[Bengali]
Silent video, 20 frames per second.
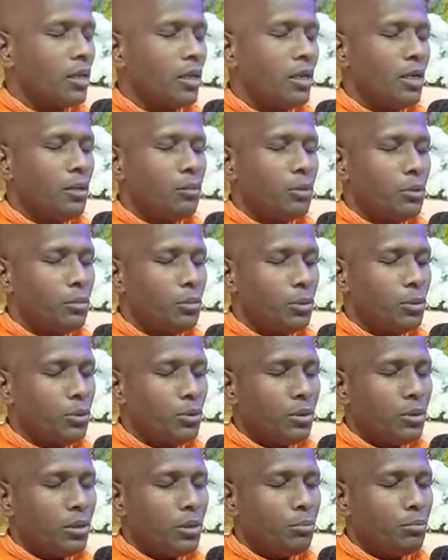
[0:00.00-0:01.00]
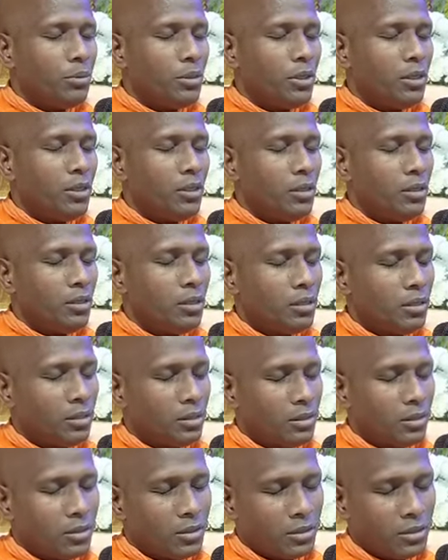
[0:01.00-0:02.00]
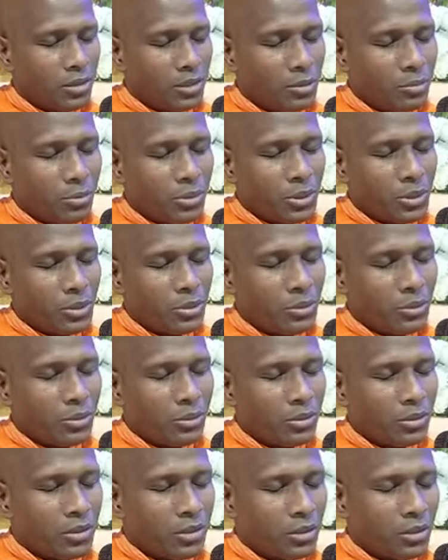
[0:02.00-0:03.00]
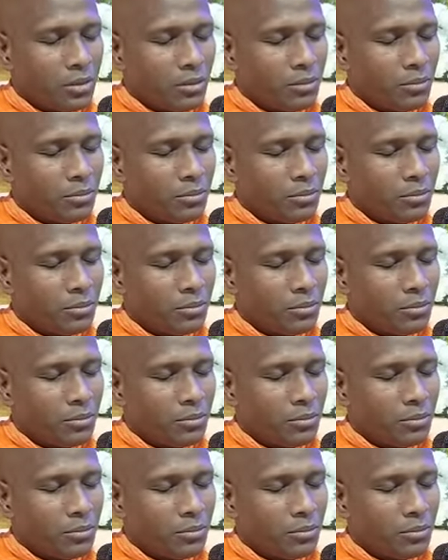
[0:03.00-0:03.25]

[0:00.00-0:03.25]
লিপি বড়ুয়া আপনি যে প্রশ্ন করেছেন